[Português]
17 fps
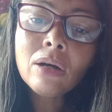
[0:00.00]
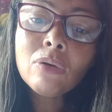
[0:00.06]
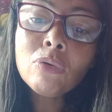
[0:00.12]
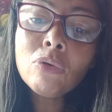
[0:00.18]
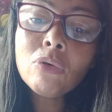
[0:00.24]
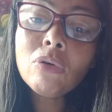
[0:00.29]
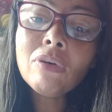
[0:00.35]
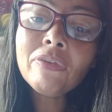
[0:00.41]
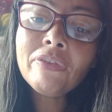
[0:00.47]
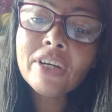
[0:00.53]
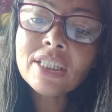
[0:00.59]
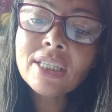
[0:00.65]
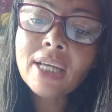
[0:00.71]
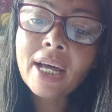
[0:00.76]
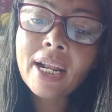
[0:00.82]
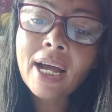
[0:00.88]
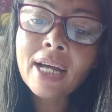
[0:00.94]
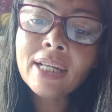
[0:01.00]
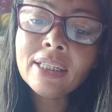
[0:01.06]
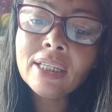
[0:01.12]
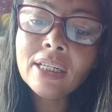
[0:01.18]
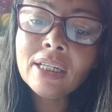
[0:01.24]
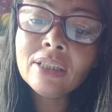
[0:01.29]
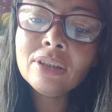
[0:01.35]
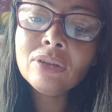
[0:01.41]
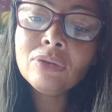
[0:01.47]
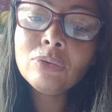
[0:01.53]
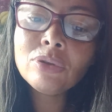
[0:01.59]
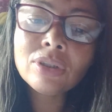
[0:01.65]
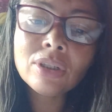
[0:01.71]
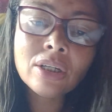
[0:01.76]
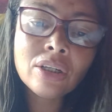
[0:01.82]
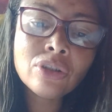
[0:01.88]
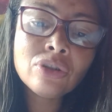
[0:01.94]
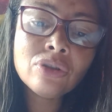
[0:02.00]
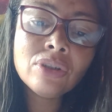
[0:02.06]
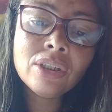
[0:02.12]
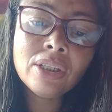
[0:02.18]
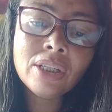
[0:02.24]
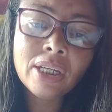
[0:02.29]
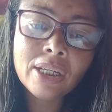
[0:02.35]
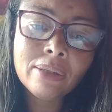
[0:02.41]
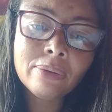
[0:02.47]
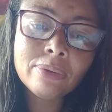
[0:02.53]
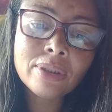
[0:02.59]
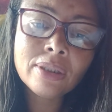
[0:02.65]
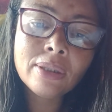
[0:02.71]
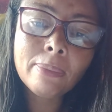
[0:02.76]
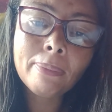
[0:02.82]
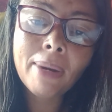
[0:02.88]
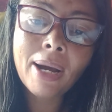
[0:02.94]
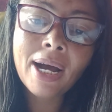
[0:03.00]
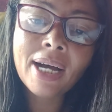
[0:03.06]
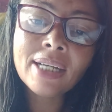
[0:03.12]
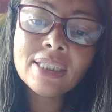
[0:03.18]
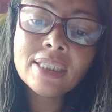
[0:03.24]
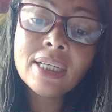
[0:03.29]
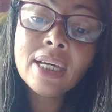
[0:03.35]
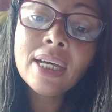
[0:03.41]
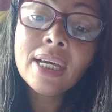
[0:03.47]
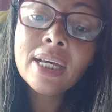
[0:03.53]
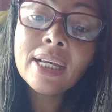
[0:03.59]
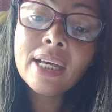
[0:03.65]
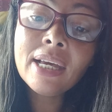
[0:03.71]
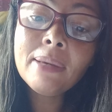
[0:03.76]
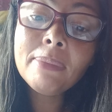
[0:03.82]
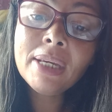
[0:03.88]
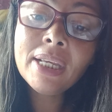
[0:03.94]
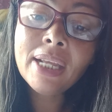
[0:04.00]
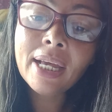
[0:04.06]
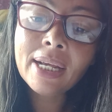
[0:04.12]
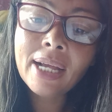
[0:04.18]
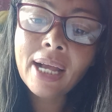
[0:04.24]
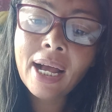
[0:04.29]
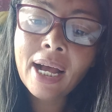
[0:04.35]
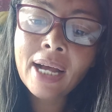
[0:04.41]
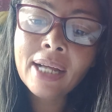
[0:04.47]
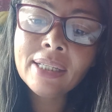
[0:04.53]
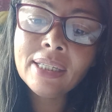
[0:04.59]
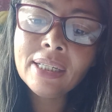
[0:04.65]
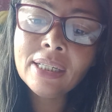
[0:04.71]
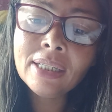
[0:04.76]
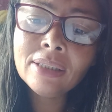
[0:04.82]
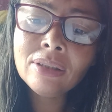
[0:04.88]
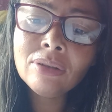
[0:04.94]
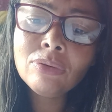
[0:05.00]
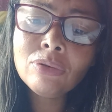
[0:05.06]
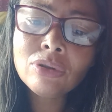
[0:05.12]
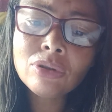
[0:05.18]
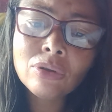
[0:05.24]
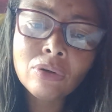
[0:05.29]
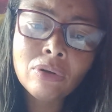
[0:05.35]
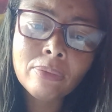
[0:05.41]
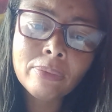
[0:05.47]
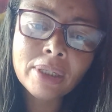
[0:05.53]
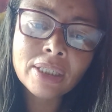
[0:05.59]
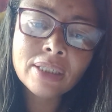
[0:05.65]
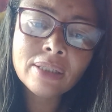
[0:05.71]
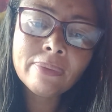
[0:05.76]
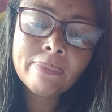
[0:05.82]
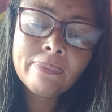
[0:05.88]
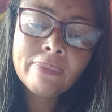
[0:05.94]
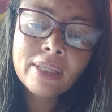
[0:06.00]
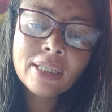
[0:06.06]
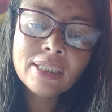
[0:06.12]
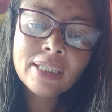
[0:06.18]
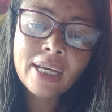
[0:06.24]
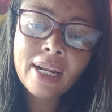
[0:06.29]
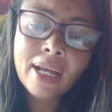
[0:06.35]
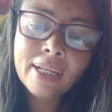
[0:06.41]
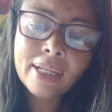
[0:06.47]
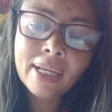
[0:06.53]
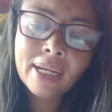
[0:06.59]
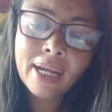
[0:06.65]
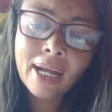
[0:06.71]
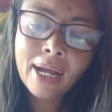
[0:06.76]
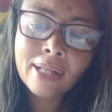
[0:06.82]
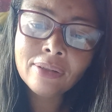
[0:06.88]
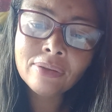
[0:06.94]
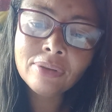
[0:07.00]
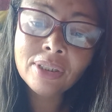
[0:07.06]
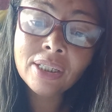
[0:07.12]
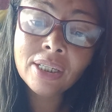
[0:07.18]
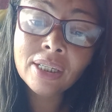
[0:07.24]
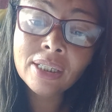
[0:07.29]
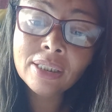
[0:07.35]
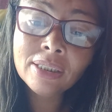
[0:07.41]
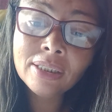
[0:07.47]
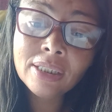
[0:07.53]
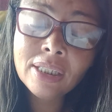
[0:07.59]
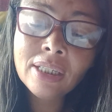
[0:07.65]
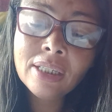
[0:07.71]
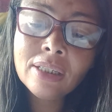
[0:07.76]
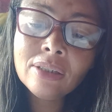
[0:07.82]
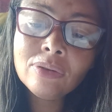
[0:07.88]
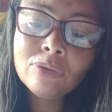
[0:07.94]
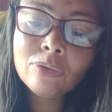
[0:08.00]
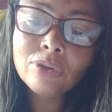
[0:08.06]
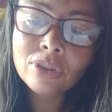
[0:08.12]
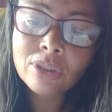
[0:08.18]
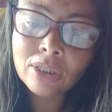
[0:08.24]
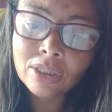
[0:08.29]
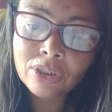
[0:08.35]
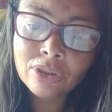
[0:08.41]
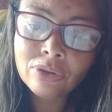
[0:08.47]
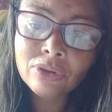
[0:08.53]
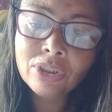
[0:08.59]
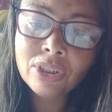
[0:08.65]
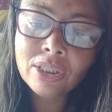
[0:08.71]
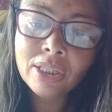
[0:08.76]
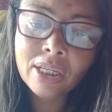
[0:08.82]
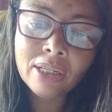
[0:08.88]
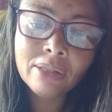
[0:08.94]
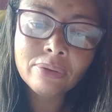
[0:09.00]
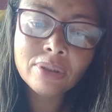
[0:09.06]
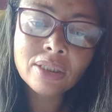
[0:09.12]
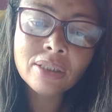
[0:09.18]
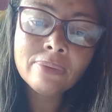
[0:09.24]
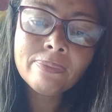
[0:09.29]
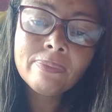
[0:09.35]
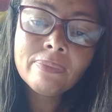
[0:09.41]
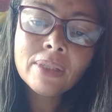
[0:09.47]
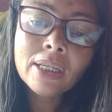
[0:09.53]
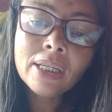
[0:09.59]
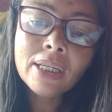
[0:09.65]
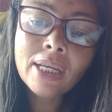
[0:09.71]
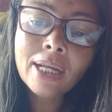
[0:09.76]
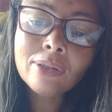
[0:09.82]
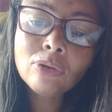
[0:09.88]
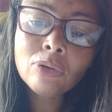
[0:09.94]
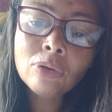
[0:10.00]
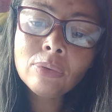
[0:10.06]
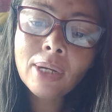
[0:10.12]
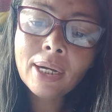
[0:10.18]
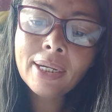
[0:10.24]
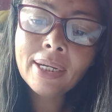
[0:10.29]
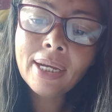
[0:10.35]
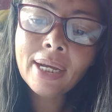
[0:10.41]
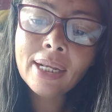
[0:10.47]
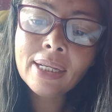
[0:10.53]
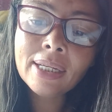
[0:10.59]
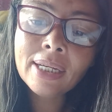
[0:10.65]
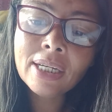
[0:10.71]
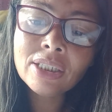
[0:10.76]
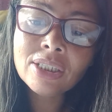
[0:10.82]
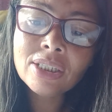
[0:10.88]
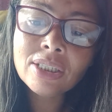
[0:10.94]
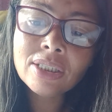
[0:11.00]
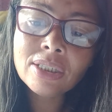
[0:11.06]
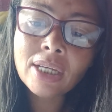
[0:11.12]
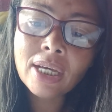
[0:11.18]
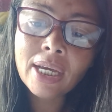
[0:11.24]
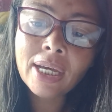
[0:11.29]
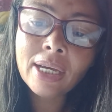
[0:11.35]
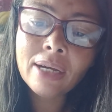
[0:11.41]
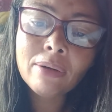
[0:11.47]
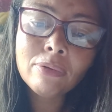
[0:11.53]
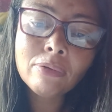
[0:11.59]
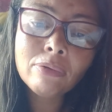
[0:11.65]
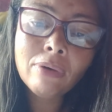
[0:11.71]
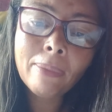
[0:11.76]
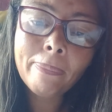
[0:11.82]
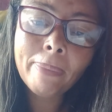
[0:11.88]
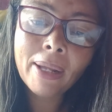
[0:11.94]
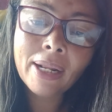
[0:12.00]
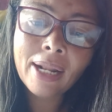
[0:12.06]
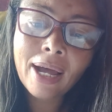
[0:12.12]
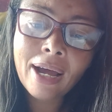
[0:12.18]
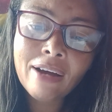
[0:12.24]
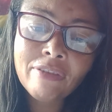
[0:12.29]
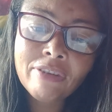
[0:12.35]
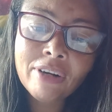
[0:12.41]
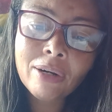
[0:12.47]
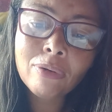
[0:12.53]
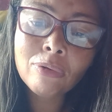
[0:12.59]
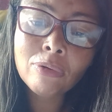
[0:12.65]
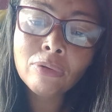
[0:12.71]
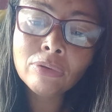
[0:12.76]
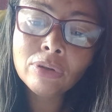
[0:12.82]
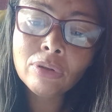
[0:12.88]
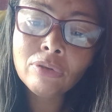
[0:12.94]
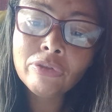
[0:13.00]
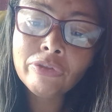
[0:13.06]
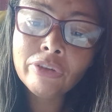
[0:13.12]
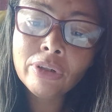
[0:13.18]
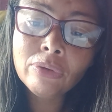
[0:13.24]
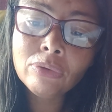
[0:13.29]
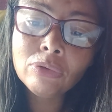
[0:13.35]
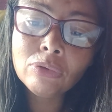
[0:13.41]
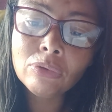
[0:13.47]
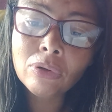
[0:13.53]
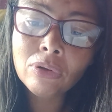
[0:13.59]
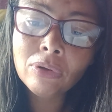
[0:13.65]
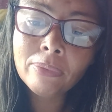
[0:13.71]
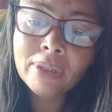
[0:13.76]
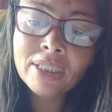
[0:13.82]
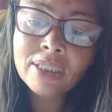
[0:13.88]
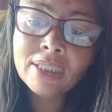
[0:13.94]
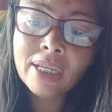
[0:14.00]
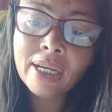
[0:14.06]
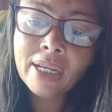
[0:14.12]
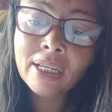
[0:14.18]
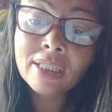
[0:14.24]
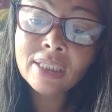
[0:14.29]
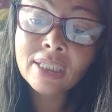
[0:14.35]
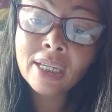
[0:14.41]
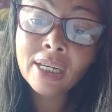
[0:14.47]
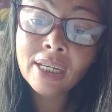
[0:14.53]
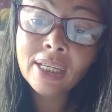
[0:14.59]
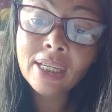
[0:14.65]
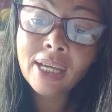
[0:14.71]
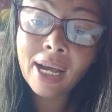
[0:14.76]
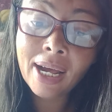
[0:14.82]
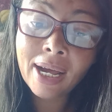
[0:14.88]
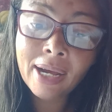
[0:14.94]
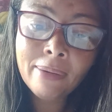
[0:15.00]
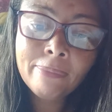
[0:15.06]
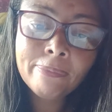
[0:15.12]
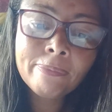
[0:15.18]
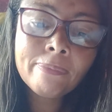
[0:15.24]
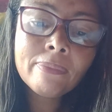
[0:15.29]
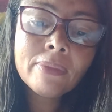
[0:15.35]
o confessará diante dos anjos de Deus. Mas quem me negar diante dos homens será negado diante dos anjos de Deus. E a todo aquele que disser uma palavra contra o filho do homem ser-lhe-á